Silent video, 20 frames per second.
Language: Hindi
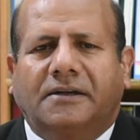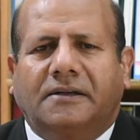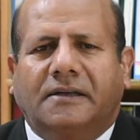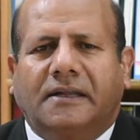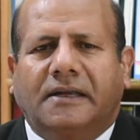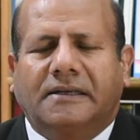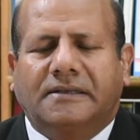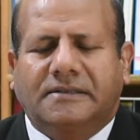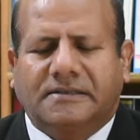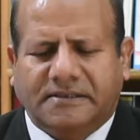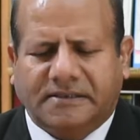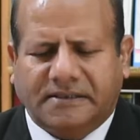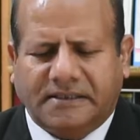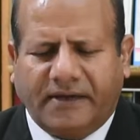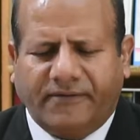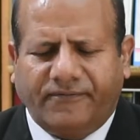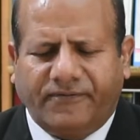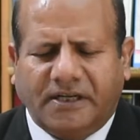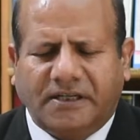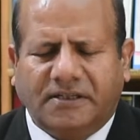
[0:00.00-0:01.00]

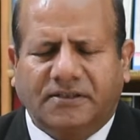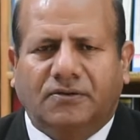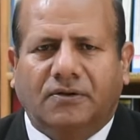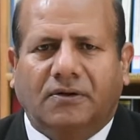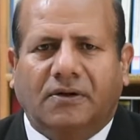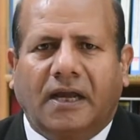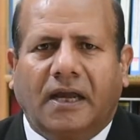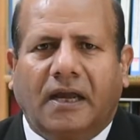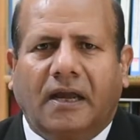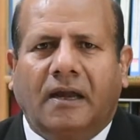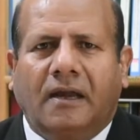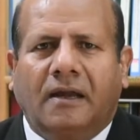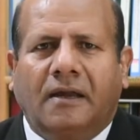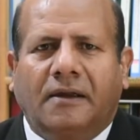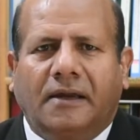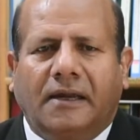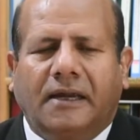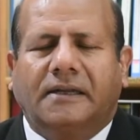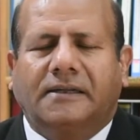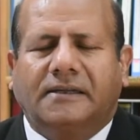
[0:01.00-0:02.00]
1897 जो है
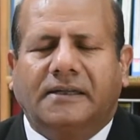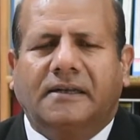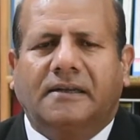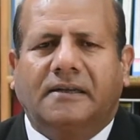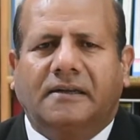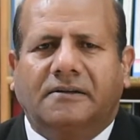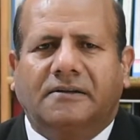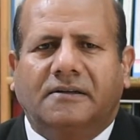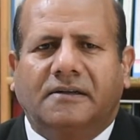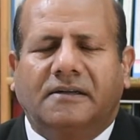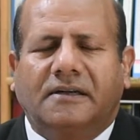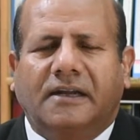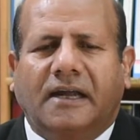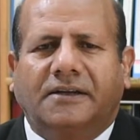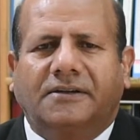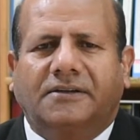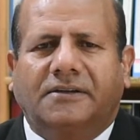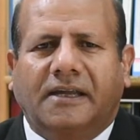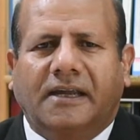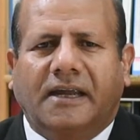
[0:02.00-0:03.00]

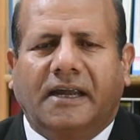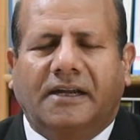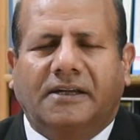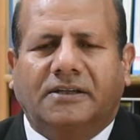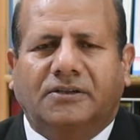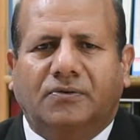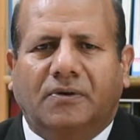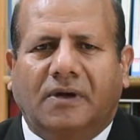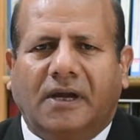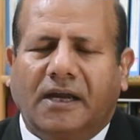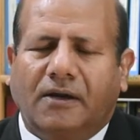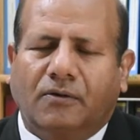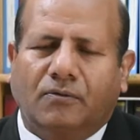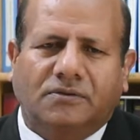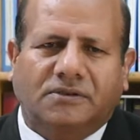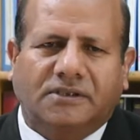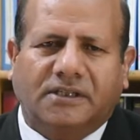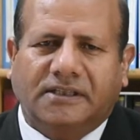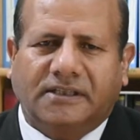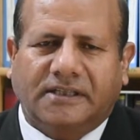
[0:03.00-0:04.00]
1898 जो है
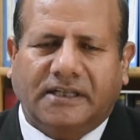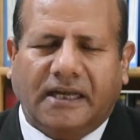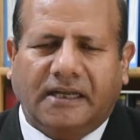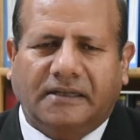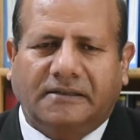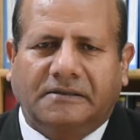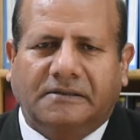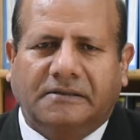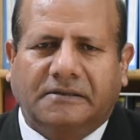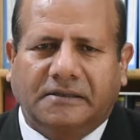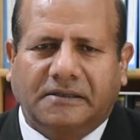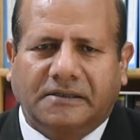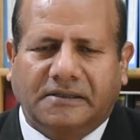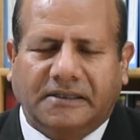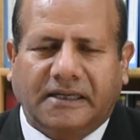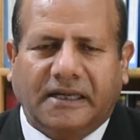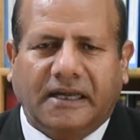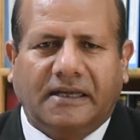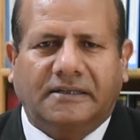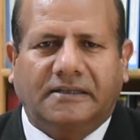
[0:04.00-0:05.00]
उसके तहत
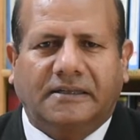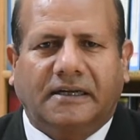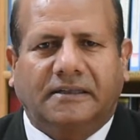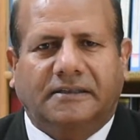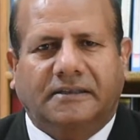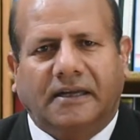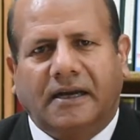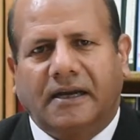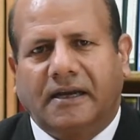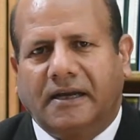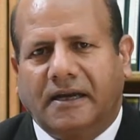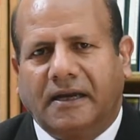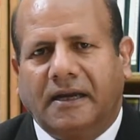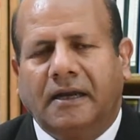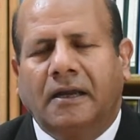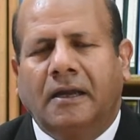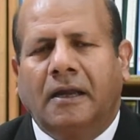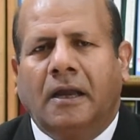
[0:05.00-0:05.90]
दिया जाता है